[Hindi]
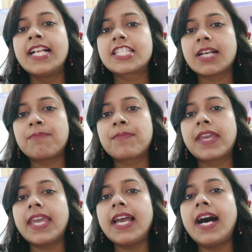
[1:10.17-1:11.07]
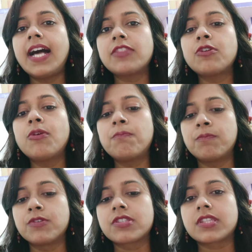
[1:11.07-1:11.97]
सबके हाथों
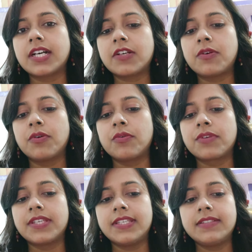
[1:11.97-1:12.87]
पुस्तक होगी